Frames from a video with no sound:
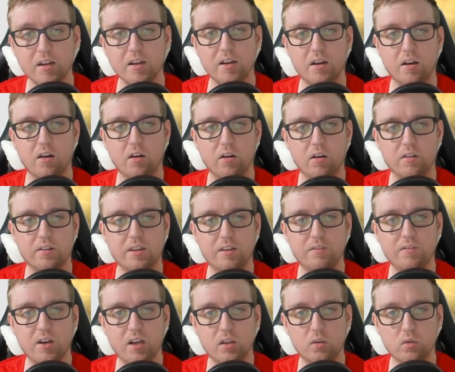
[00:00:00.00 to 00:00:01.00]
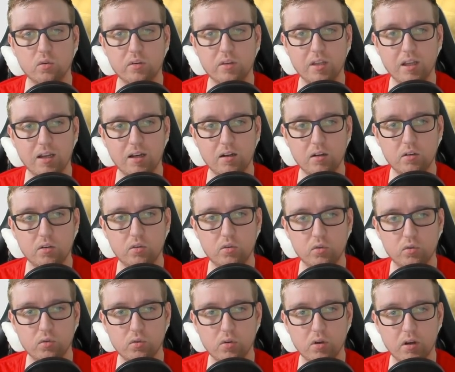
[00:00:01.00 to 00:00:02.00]
ce qui fera un total
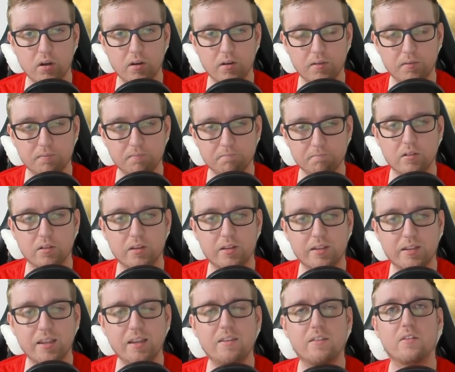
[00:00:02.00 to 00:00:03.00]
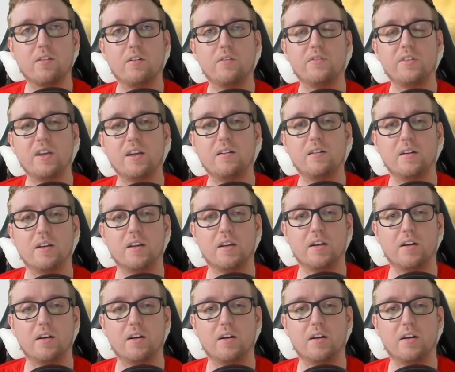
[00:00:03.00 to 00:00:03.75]
de 720